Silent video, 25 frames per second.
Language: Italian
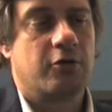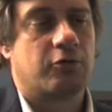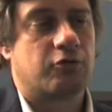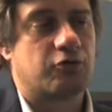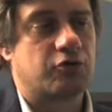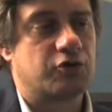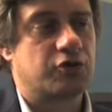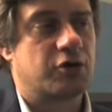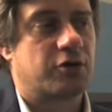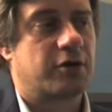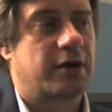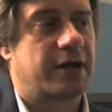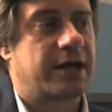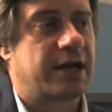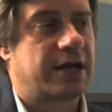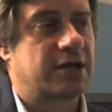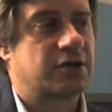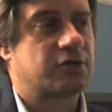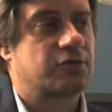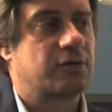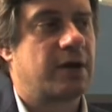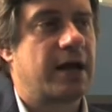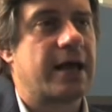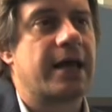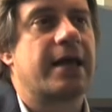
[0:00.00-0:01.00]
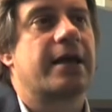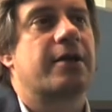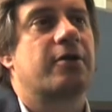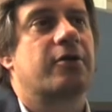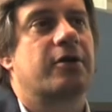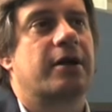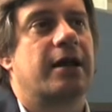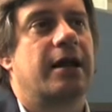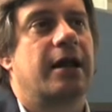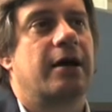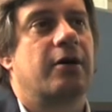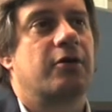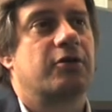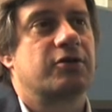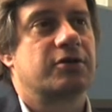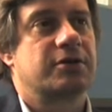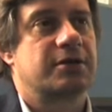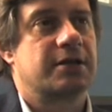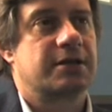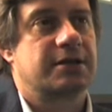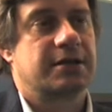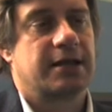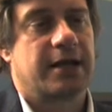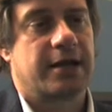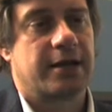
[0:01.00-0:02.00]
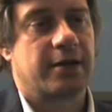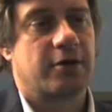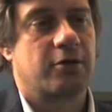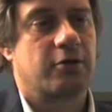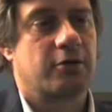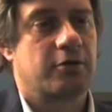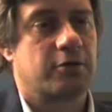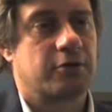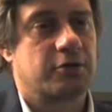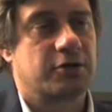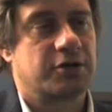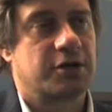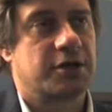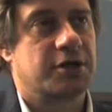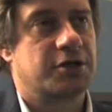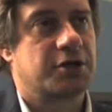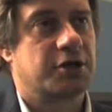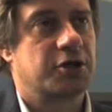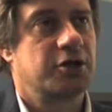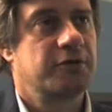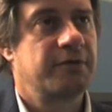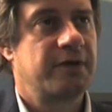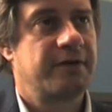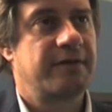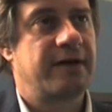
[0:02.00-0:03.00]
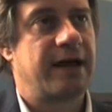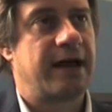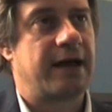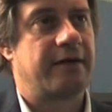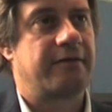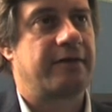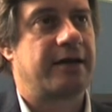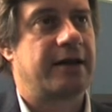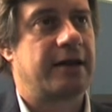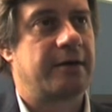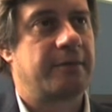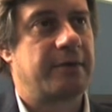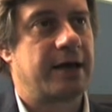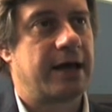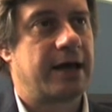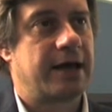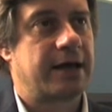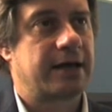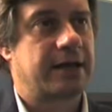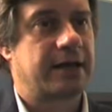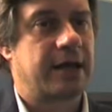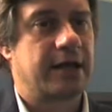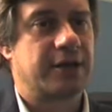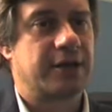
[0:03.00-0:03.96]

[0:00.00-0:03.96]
Un giorno che era sull'aereo che la hostess la riconosce e dice dove va Vanna Marca? E